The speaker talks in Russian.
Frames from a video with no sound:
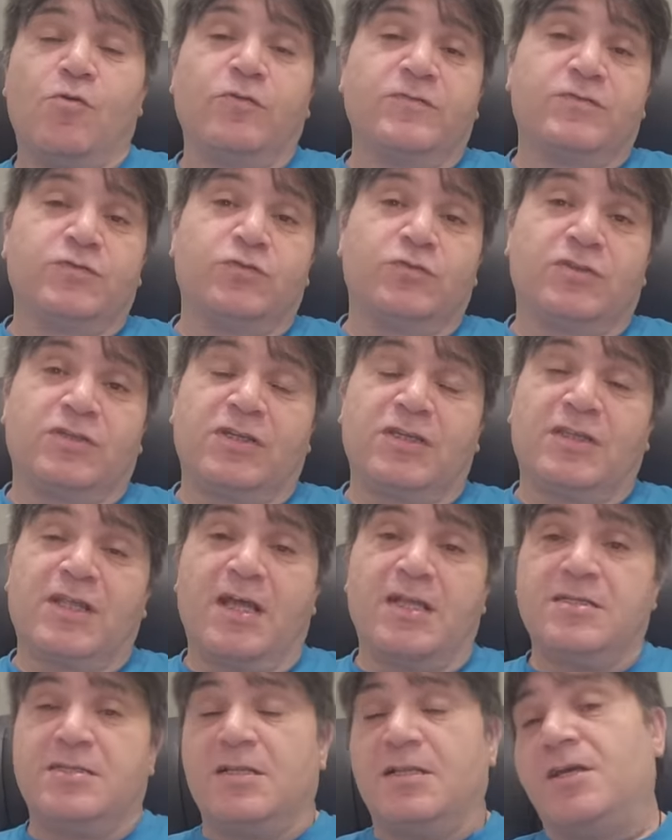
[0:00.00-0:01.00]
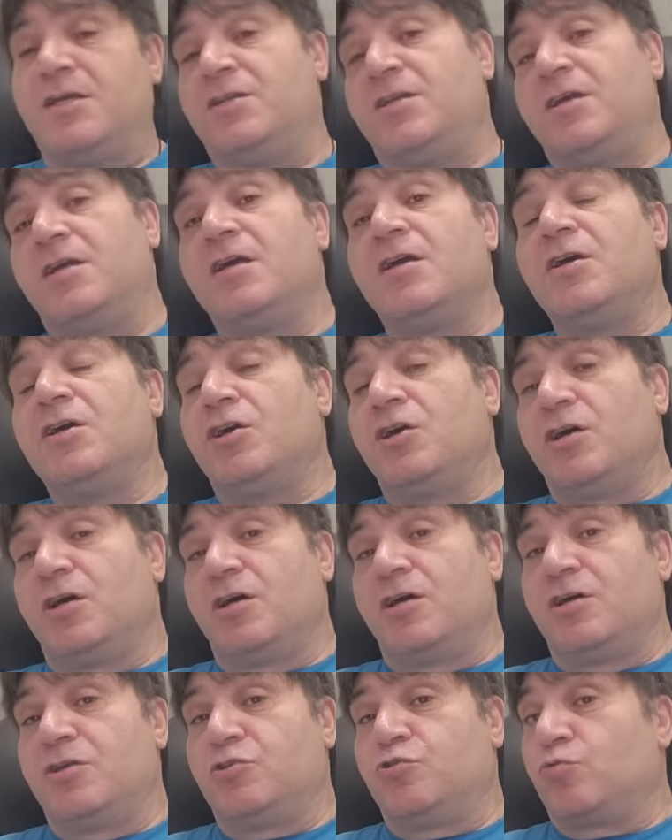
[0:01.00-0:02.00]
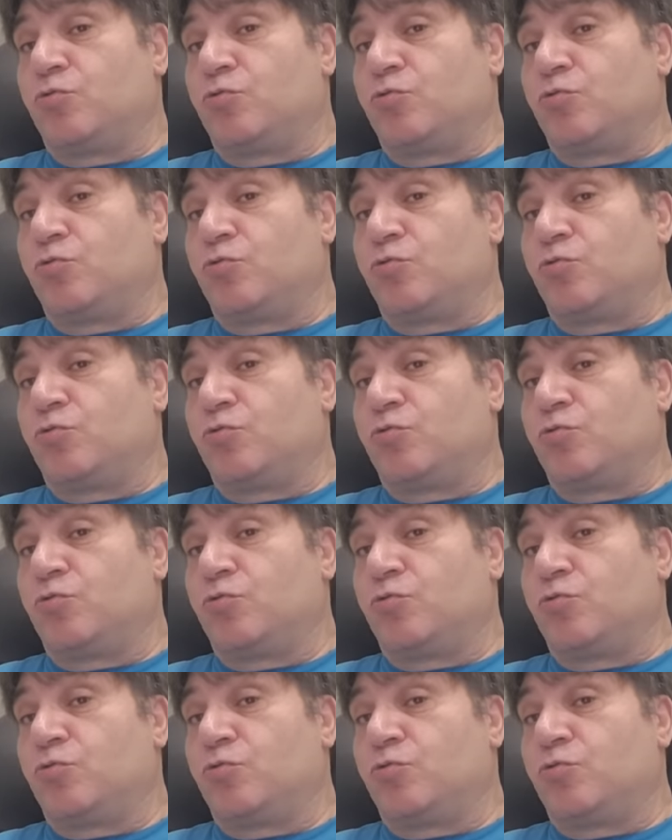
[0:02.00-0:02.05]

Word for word: он все-таки на отделении э,